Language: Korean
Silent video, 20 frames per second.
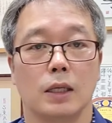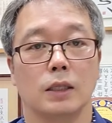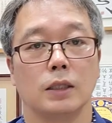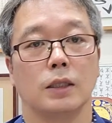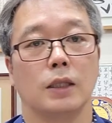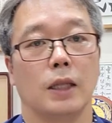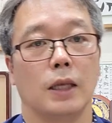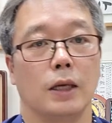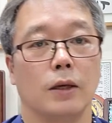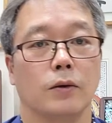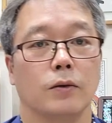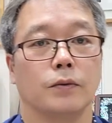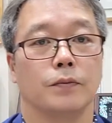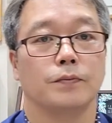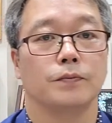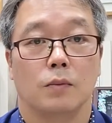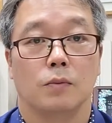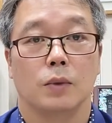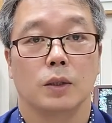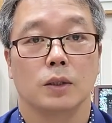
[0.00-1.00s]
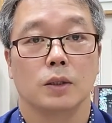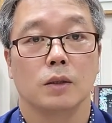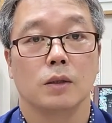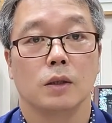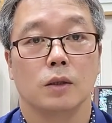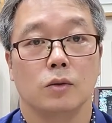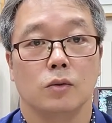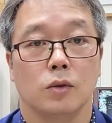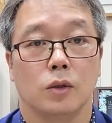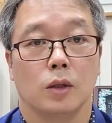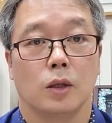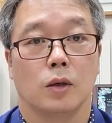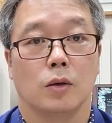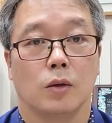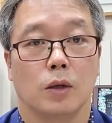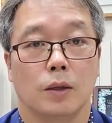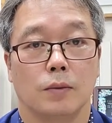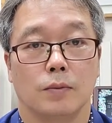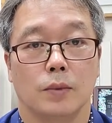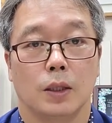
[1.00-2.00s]
하는데요. 무슨
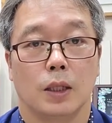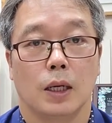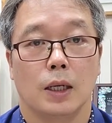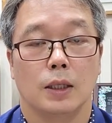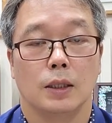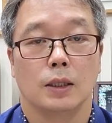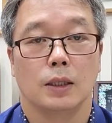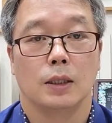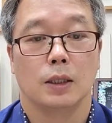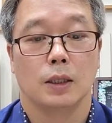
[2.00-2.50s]
근육이라고 합니다.